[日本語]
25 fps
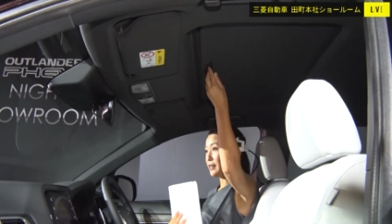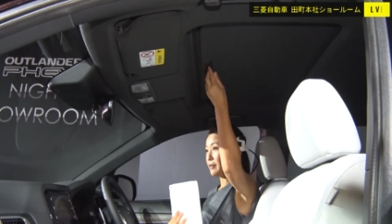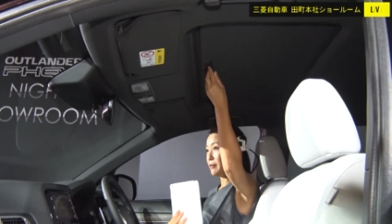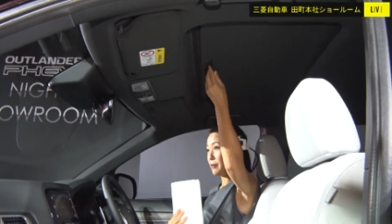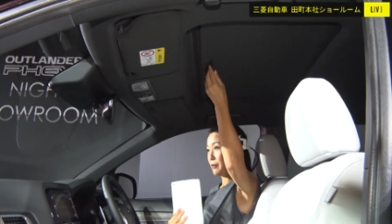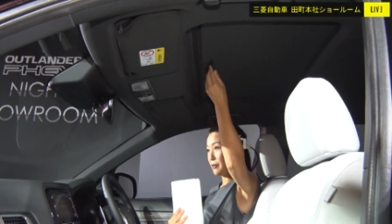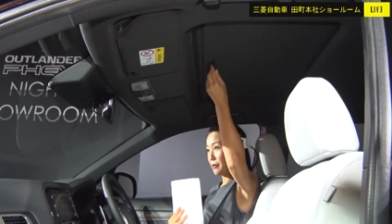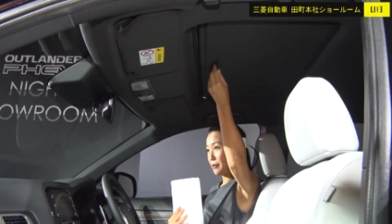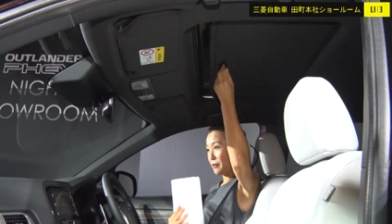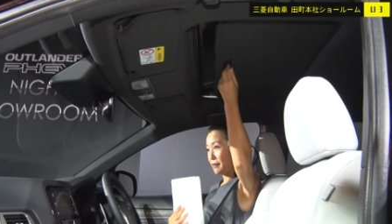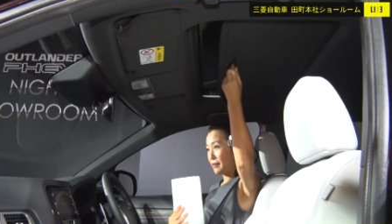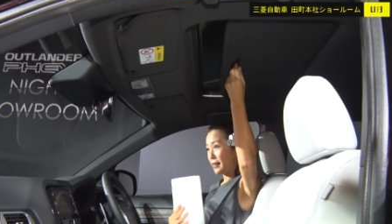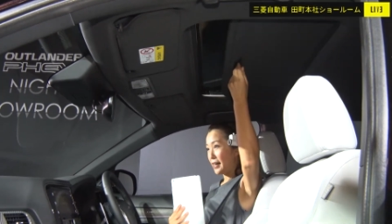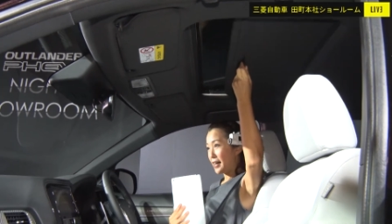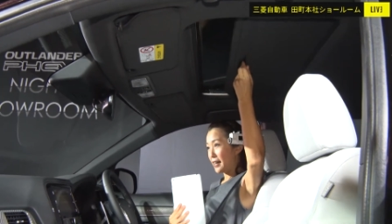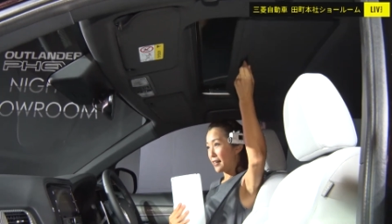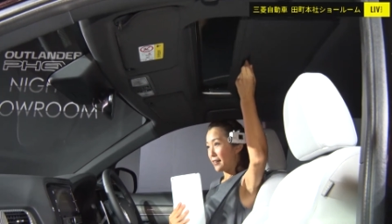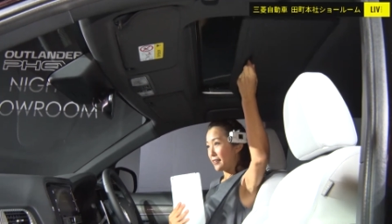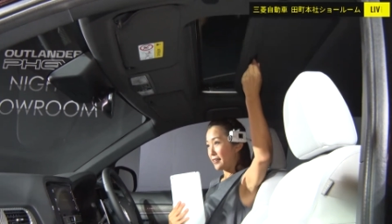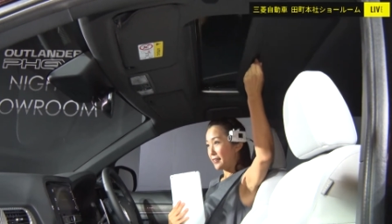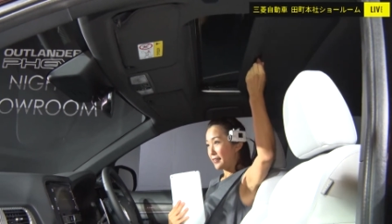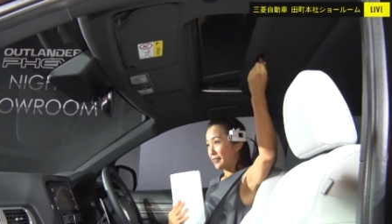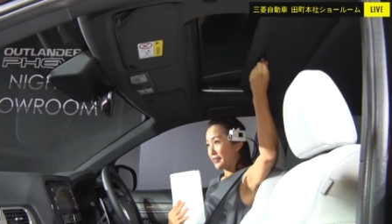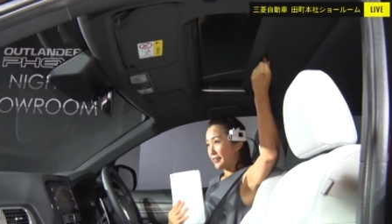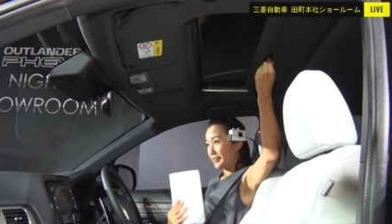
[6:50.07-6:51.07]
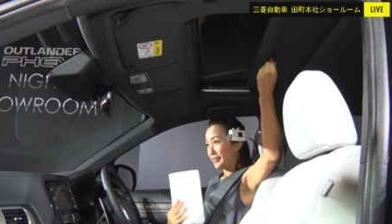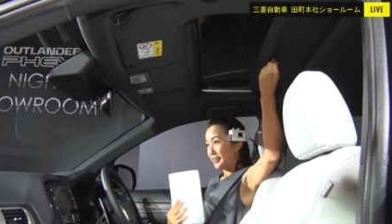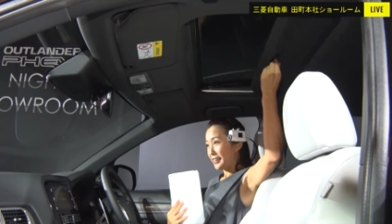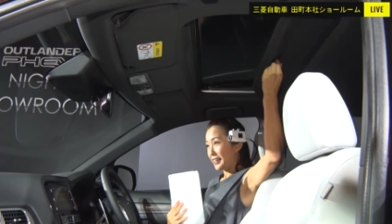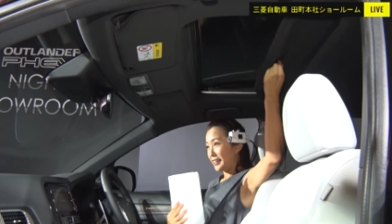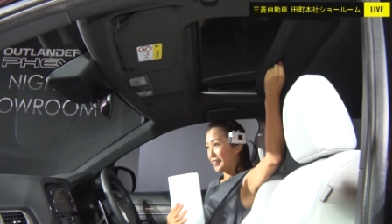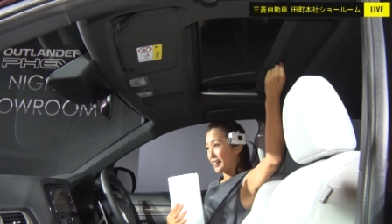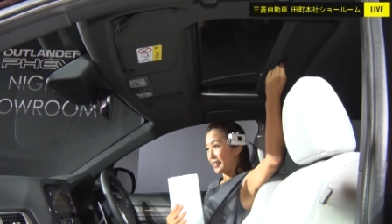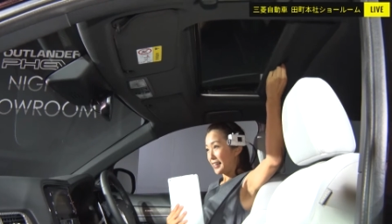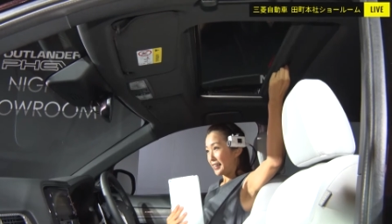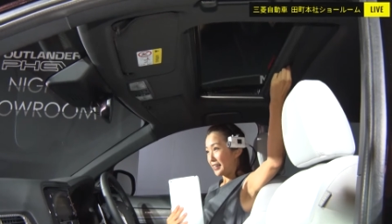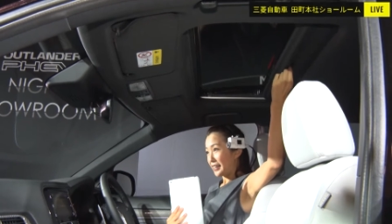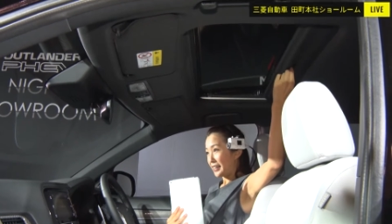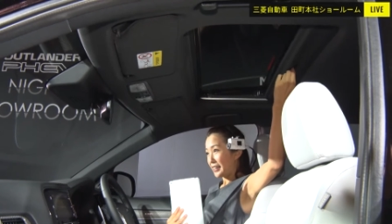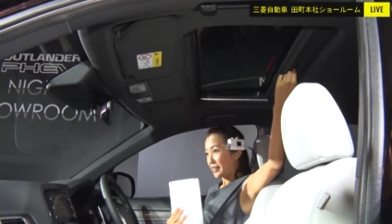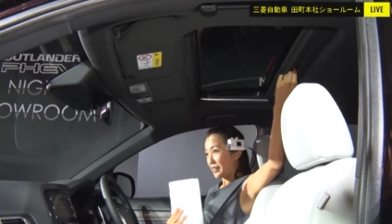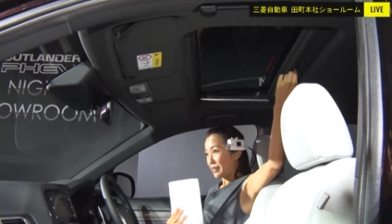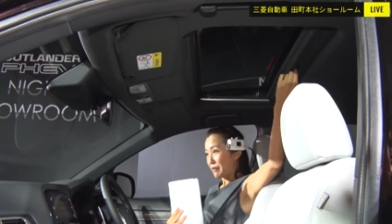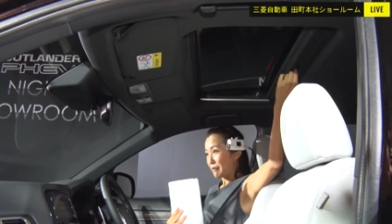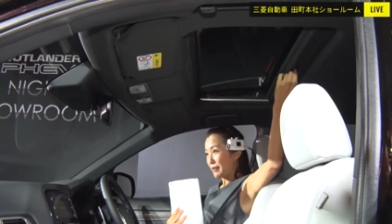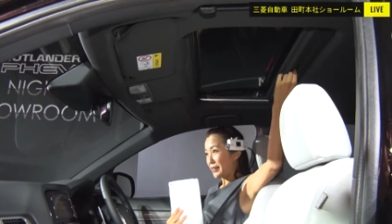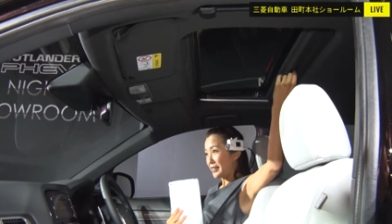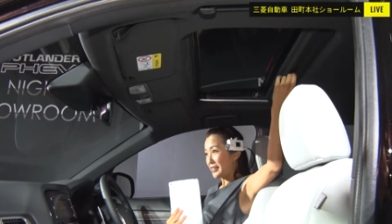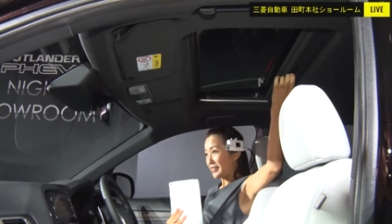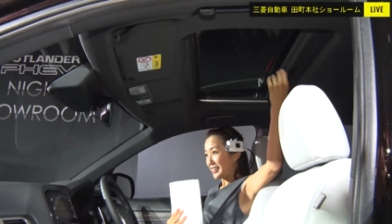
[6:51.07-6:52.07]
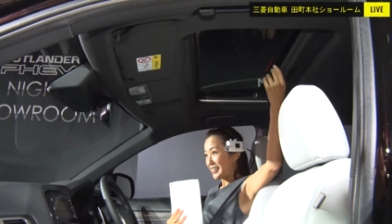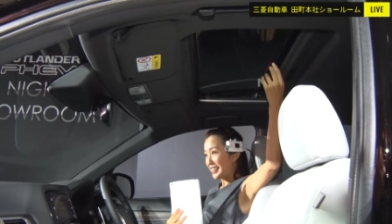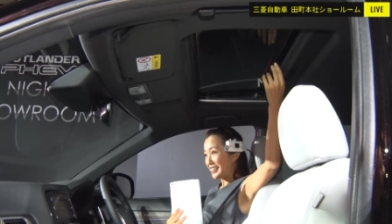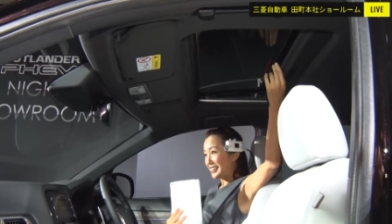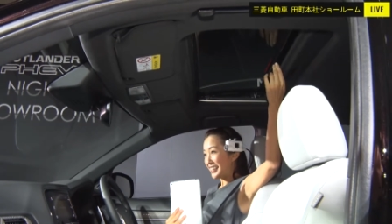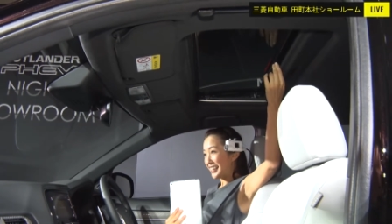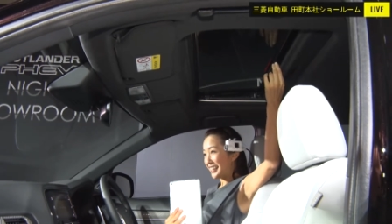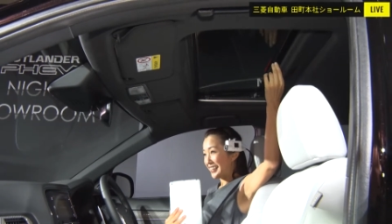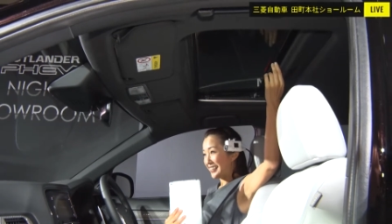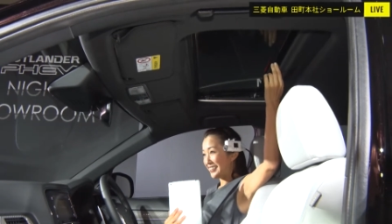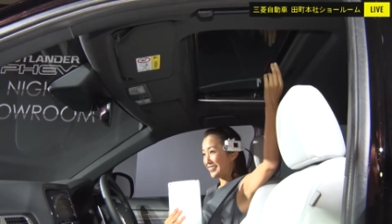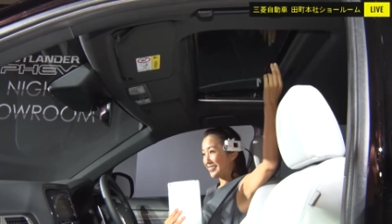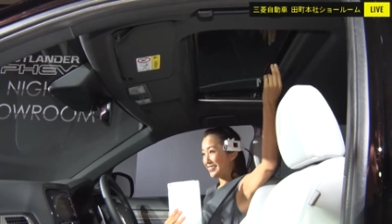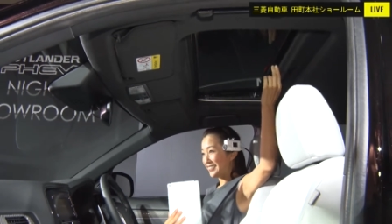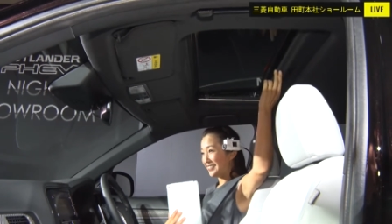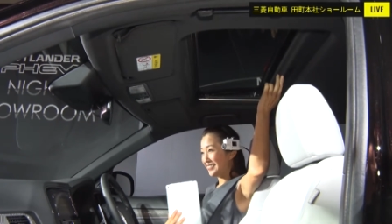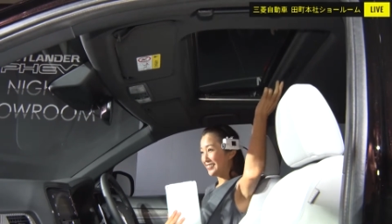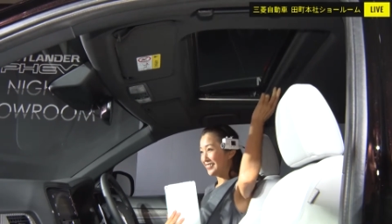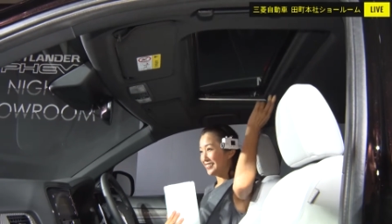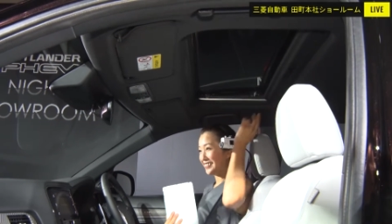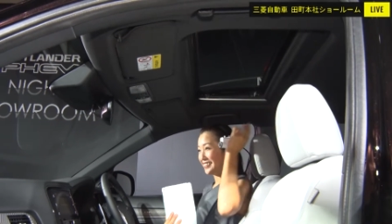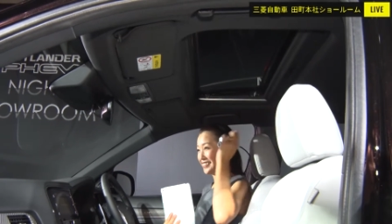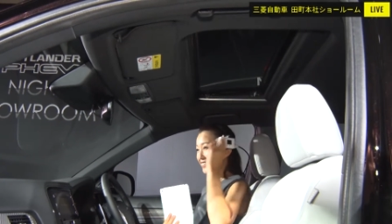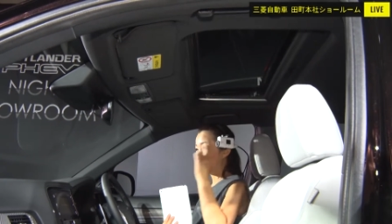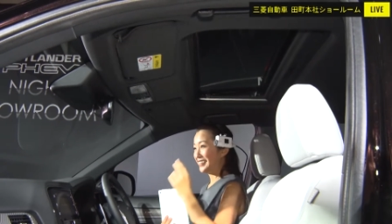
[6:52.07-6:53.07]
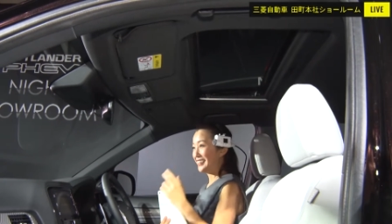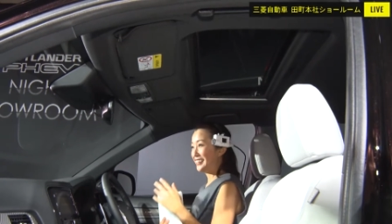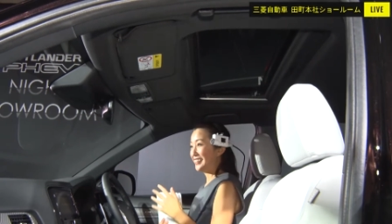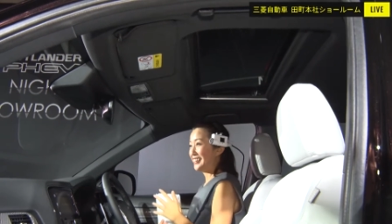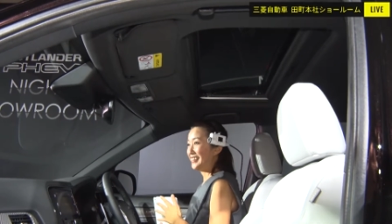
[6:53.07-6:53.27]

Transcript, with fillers: でここは手で開けられますね、サンルーフ。